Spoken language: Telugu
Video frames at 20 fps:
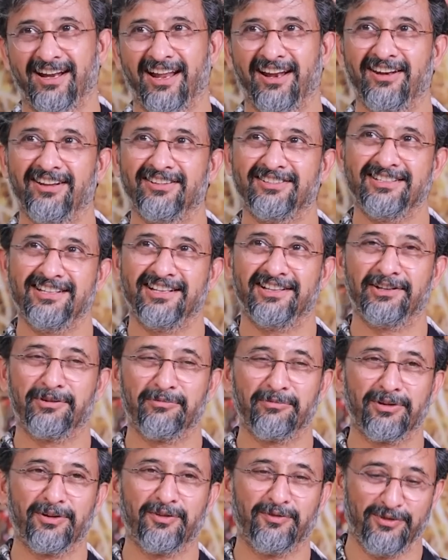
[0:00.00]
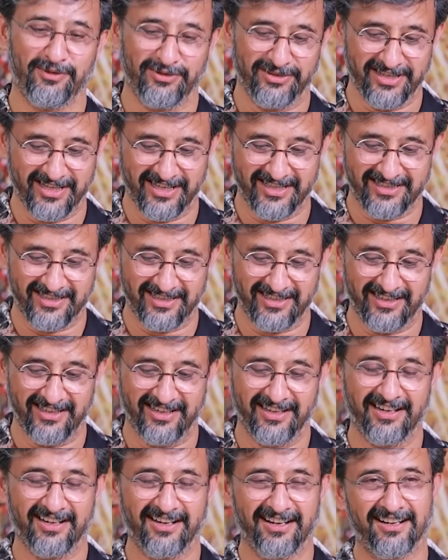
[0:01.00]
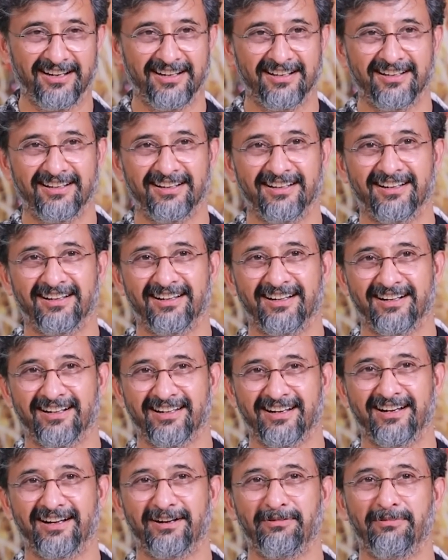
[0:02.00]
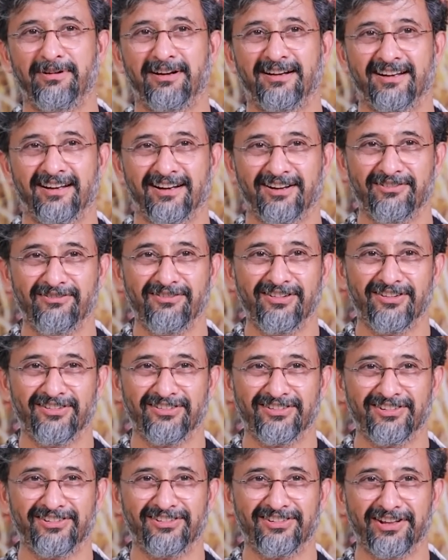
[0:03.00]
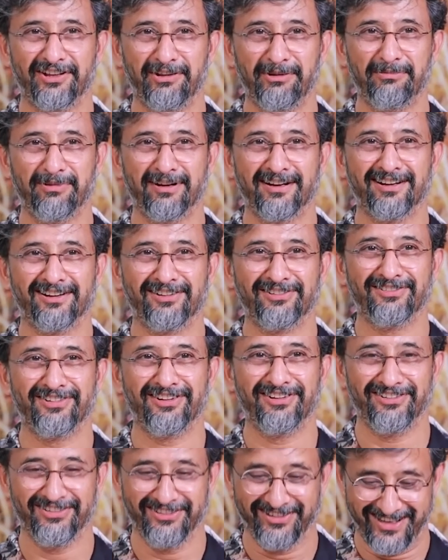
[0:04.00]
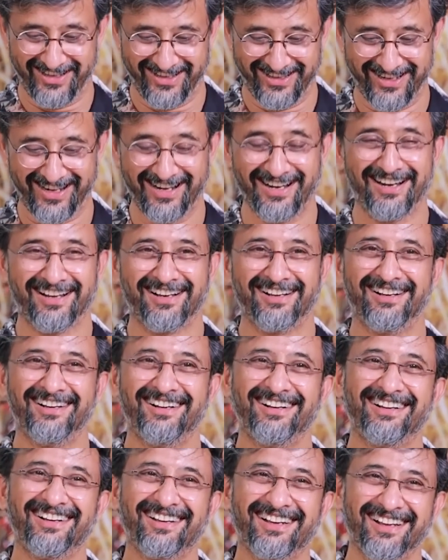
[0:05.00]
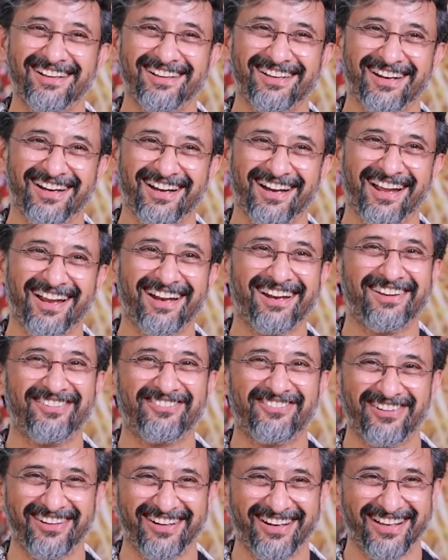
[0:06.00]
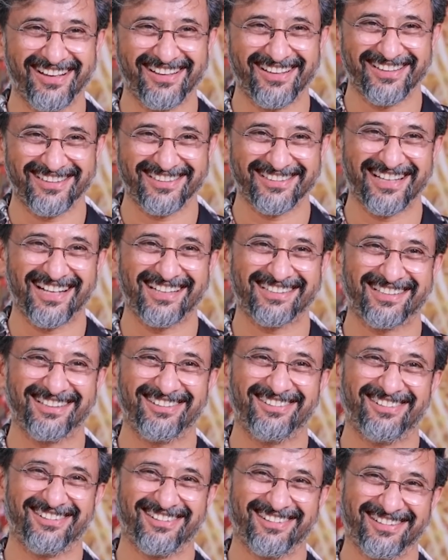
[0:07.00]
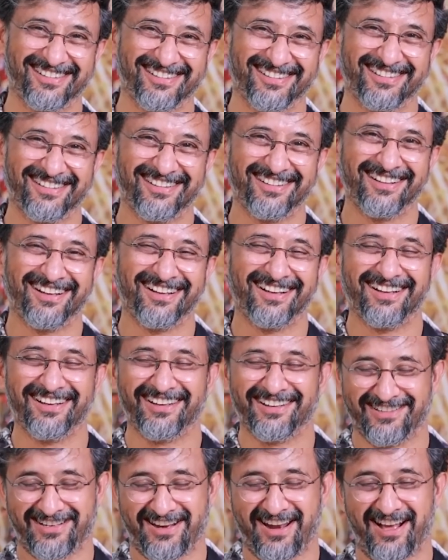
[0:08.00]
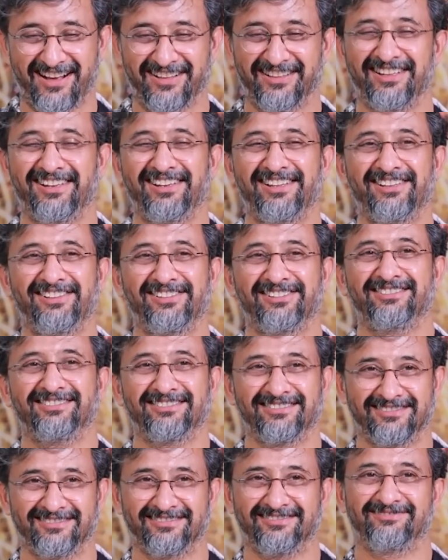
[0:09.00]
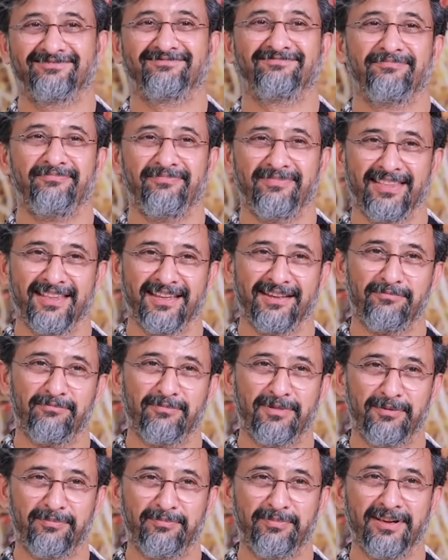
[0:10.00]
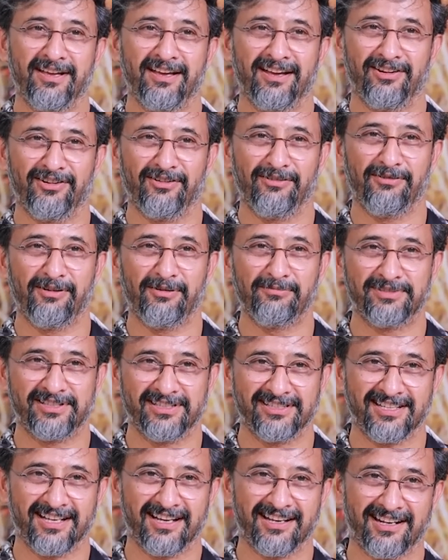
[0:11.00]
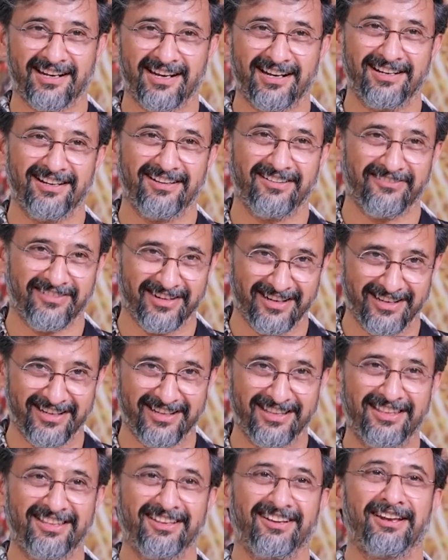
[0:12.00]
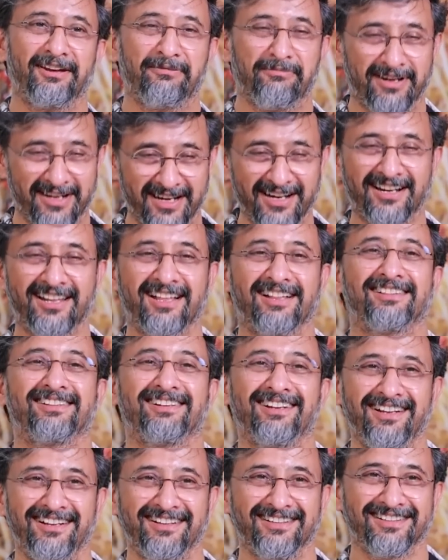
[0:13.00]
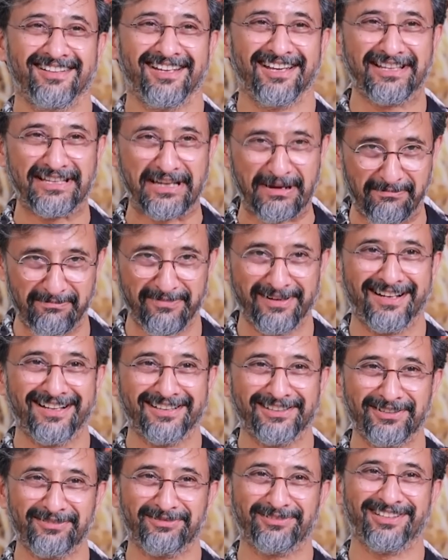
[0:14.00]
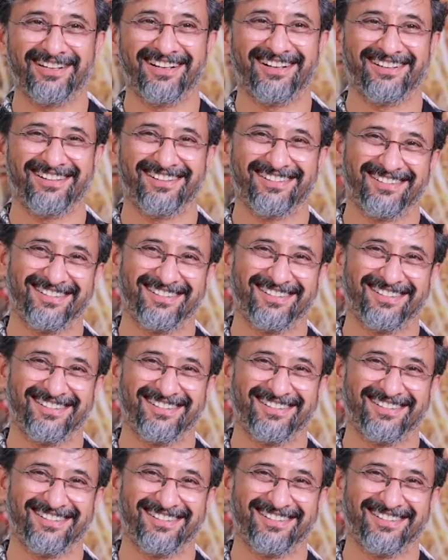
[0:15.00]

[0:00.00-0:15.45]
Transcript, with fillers: నన్ను ఇద్దరు ముగ్గురు ఫోన్ చేసి ఇంటర్నెట్ పెట్టినా నువ్వే ఉంటున్నావు టీవీ పెట్టినా నువ్వే ఉంటున్నావు ఏంద్రా నాయన ఎప్పుడు లేని ఎంత చేస్తున్నావు నాకు తెలీదు మా పిఆర్ఓ వంశీశేఖరాలు ఎవరిని వెళ్ళమంటే అటు వెళ్తున్నా ఏం చెప్పమంటే అది చెప్తున్నా